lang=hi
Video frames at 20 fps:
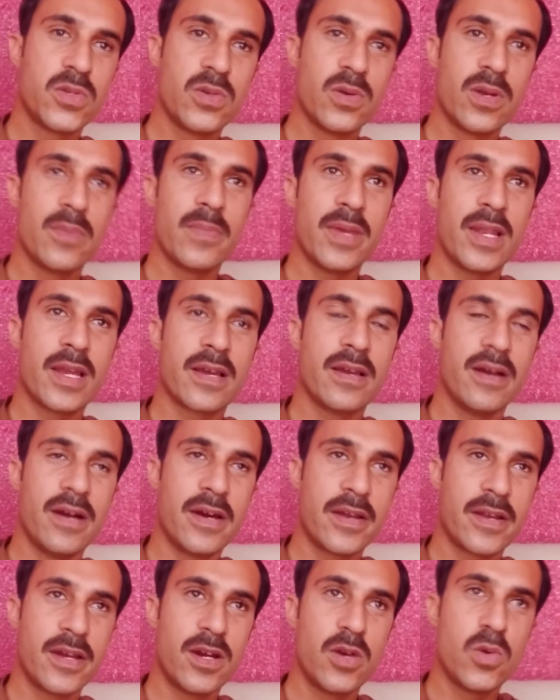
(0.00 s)
जो है मैं
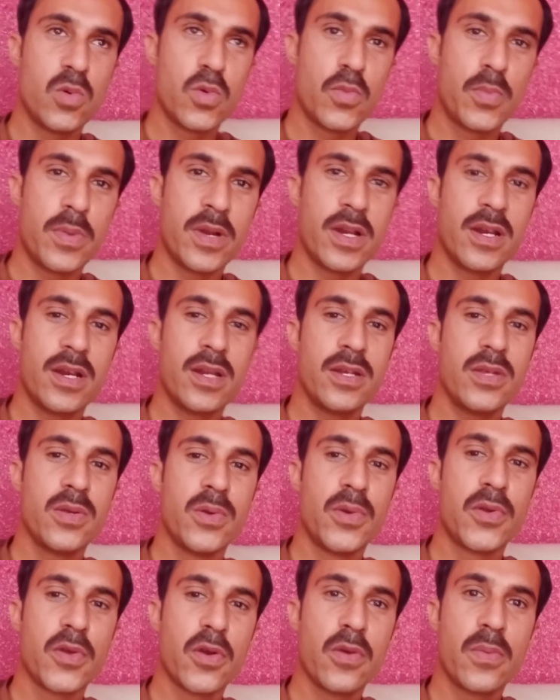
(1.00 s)
लगा रहा हूँ ऊपर
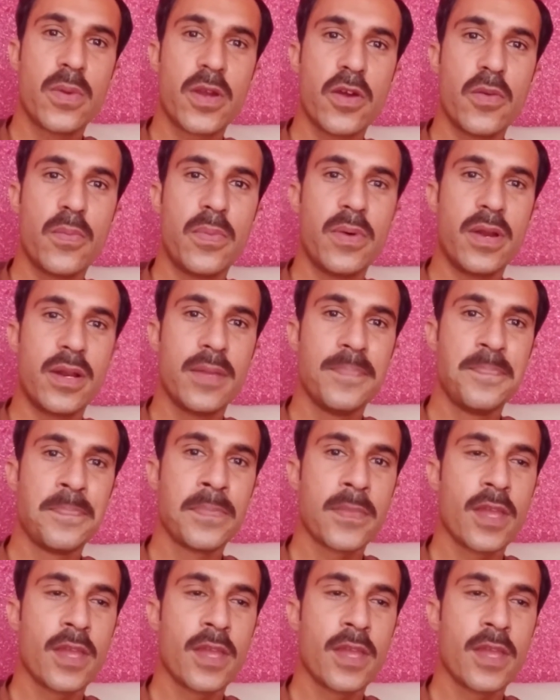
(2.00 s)
यूट्यूब के ऊपर